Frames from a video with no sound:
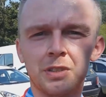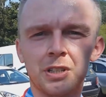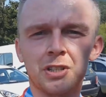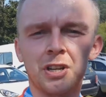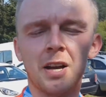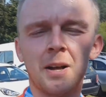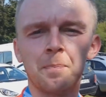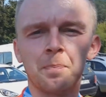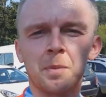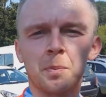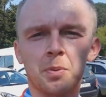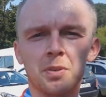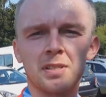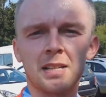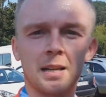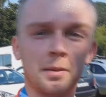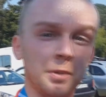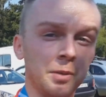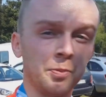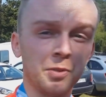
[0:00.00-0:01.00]
również
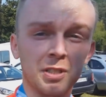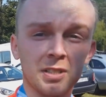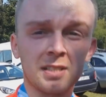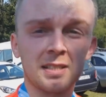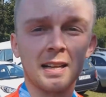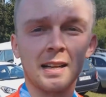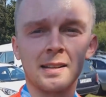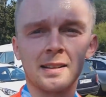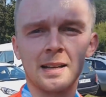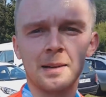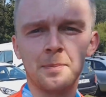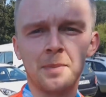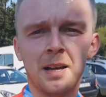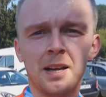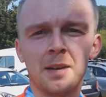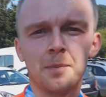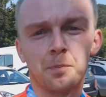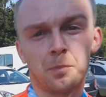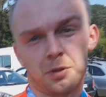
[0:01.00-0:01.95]
poznałem i przed startem.